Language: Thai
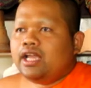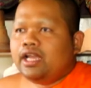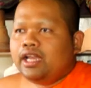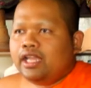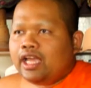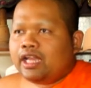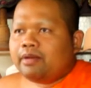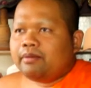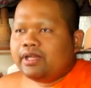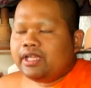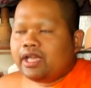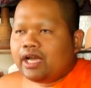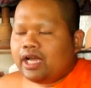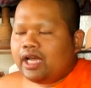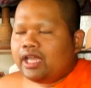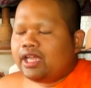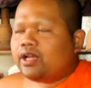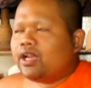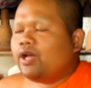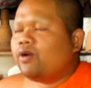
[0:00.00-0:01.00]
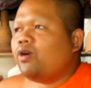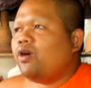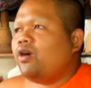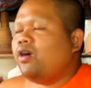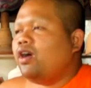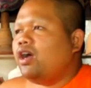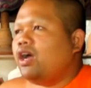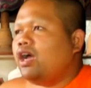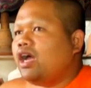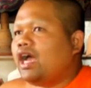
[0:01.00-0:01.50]
เรียนมายังไงเราก็
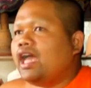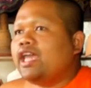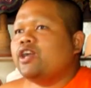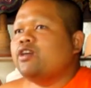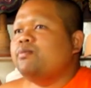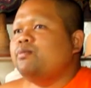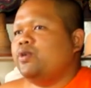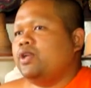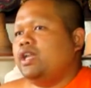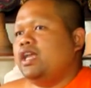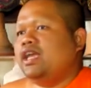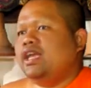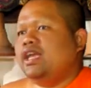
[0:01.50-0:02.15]
ให้เขาหมดแห